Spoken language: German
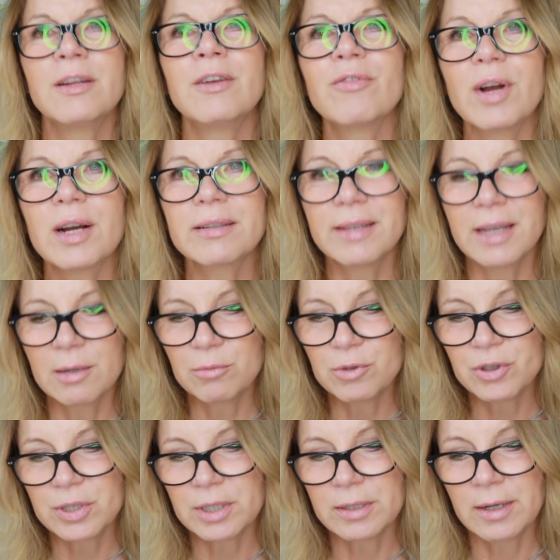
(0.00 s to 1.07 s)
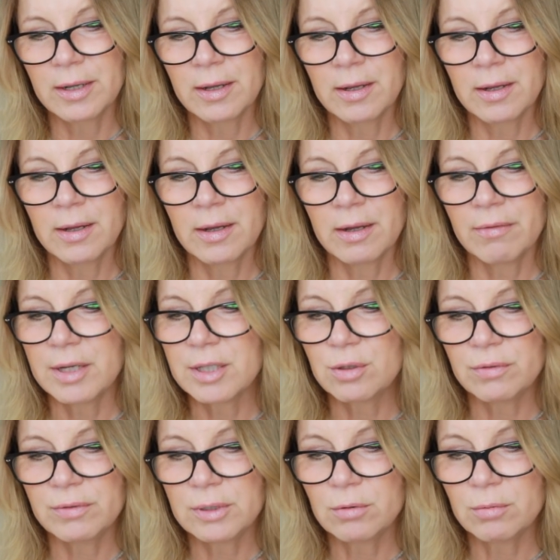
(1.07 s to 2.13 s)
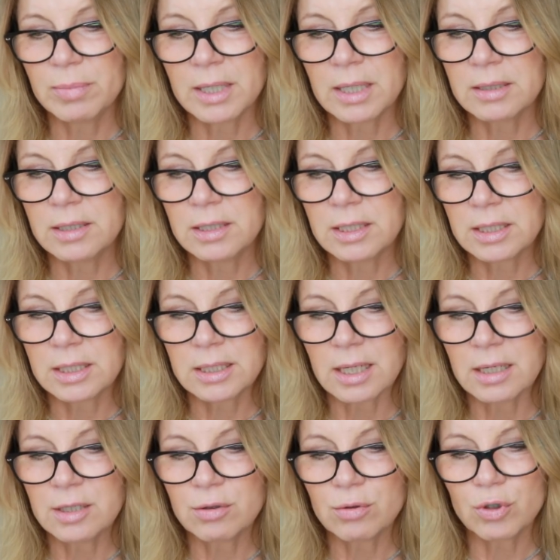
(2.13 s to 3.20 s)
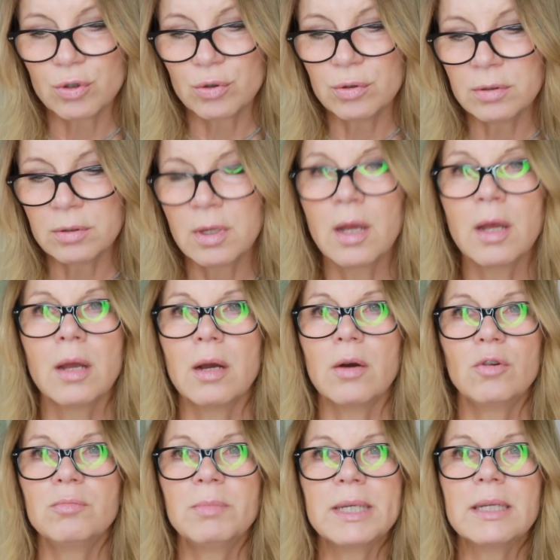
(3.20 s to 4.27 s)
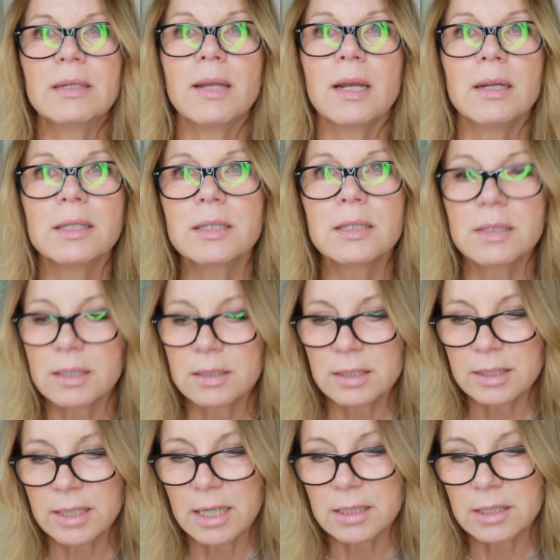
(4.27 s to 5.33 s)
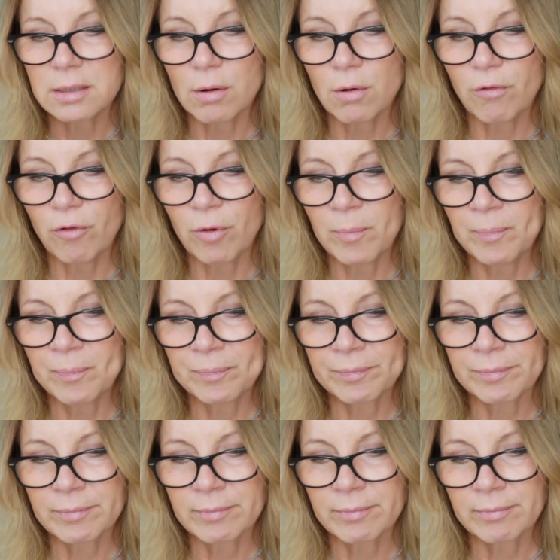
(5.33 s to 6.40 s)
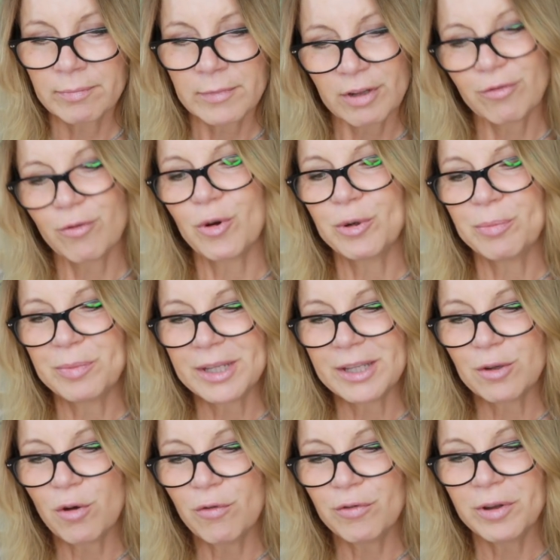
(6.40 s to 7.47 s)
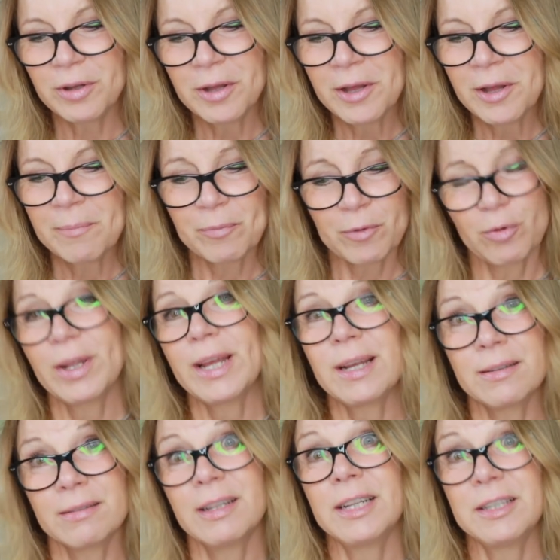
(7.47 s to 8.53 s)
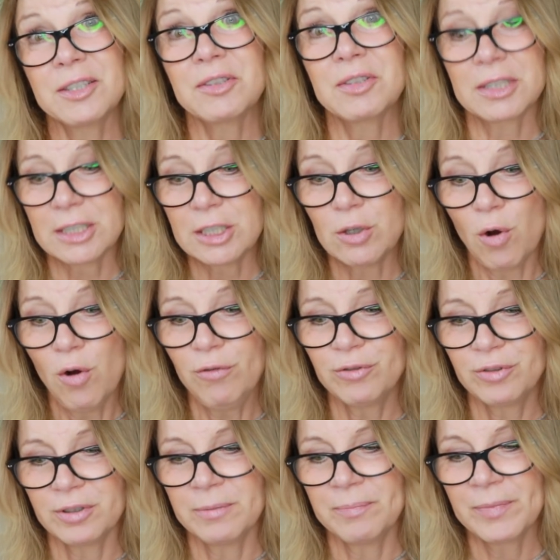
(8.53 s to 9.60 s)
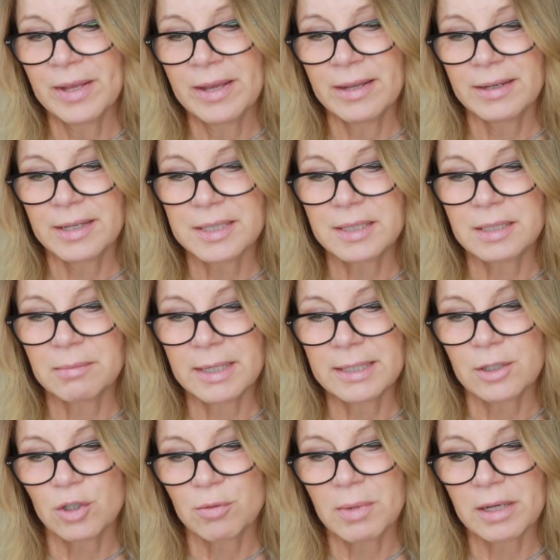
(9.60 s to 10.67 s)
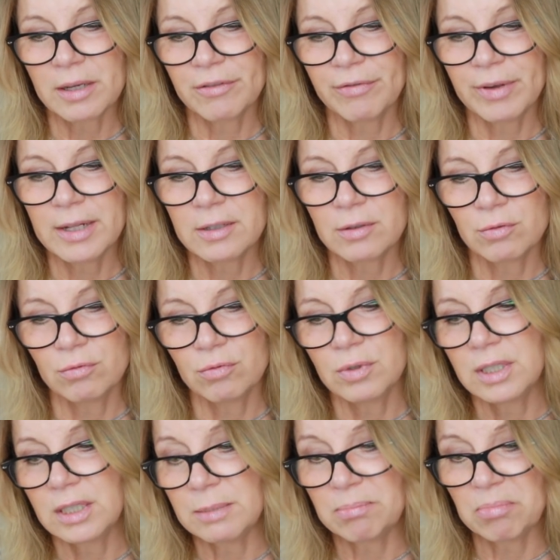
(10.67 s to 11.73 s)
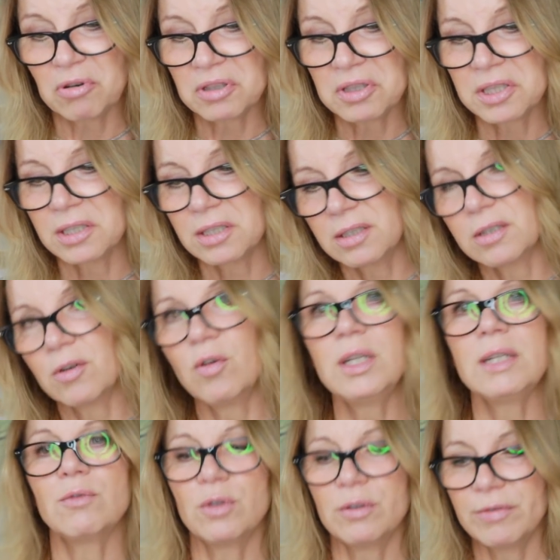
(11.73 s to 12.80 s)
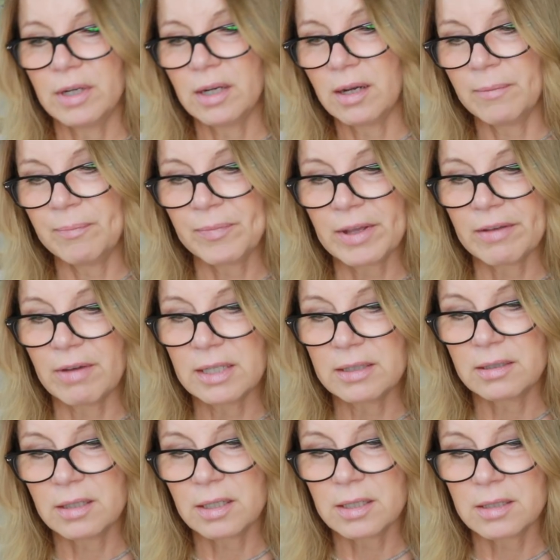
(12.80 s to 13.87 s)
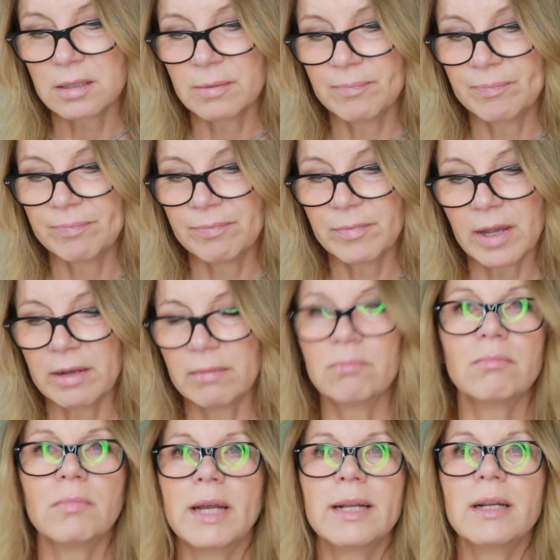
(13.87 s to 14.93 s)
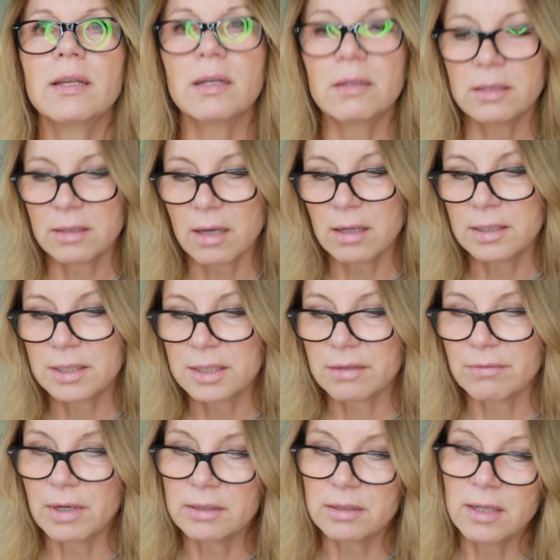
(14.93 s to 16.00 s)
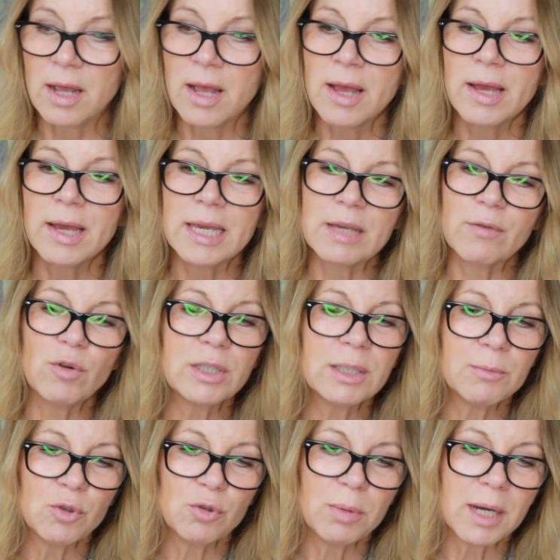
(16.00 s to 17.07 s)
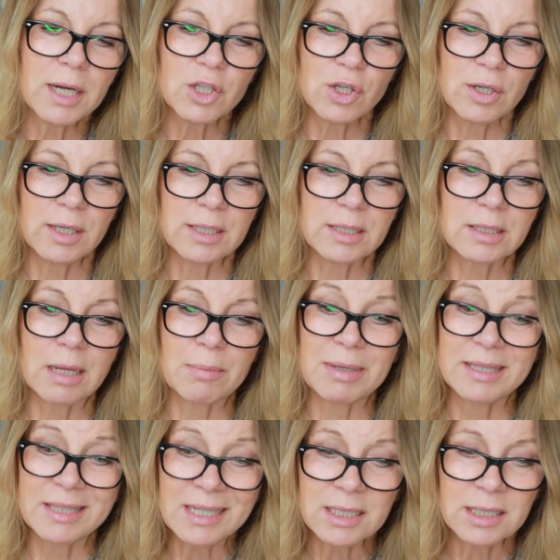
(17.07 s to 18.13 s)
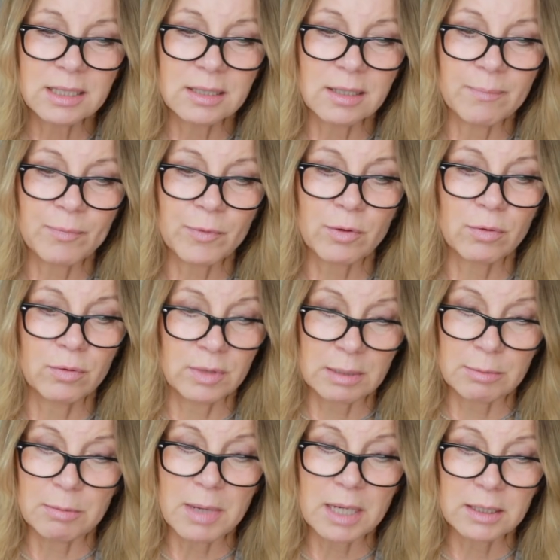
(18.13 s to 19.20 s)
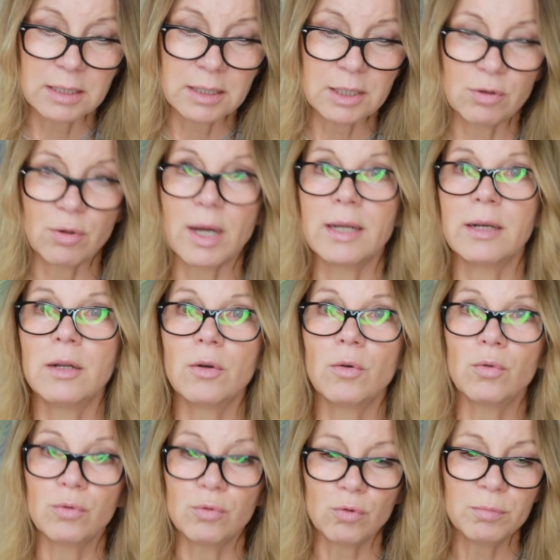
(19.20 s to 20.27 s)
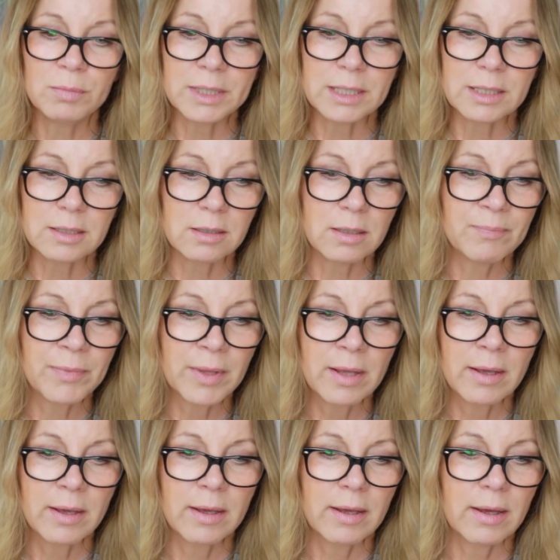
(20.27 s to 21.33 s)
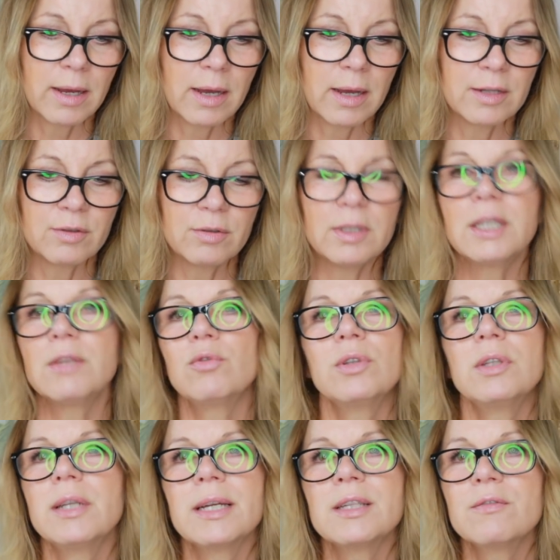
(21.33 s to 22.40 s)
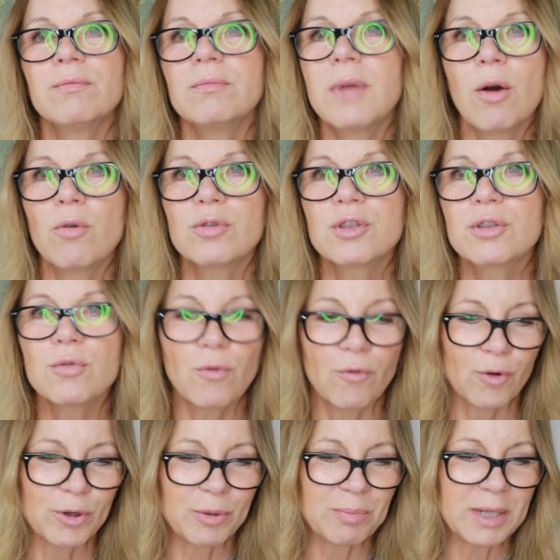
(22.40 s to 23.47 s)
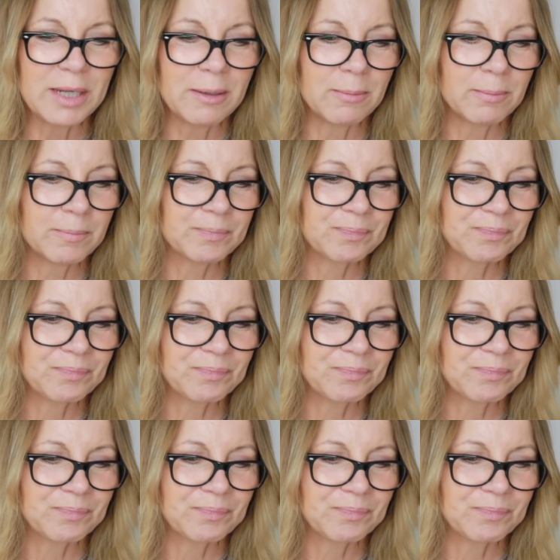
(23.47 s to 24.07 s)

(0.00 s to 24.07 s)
fragte er amüsiert. Weißt du, Vico, begann sie, das ist alles so schön und mir geht ehrlich gesagt das Herz auf. Das freut mich. Ich hoffe, oder ehrlich gesagt, ich hoffte, dass dir mein Geschmack gefällt und du nicht die protzige Hollywood-Villa erwartet hast. Nein, eigentlich hatte ich gar nichts erwartet. Ich wollte mich überraschen lassen, aber das hier, und dabei machte sie so eine Rundum-Geste, also ich würde dein Haus sofort mieten.